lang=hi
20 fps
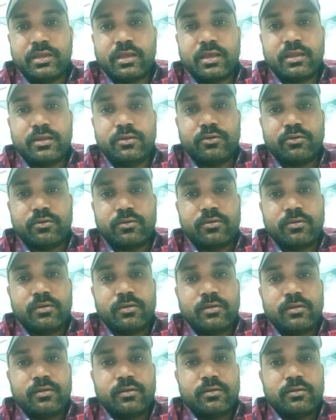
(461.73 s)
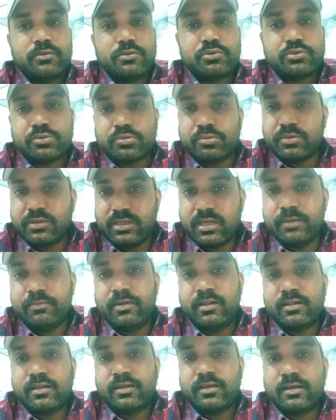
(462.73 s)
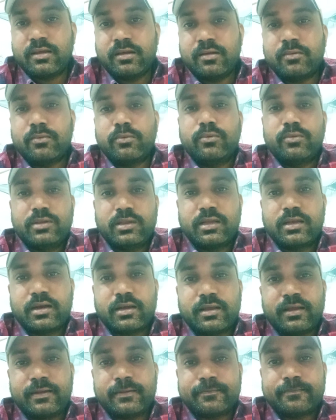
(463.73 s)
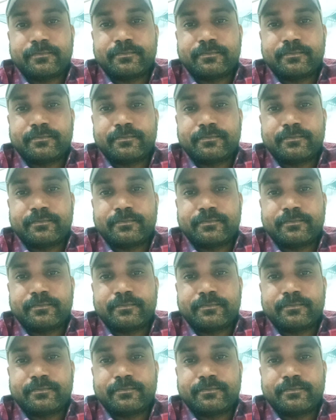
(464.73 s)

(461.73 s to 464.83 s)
की जो सुविधा मिलती है वो दिखाएँ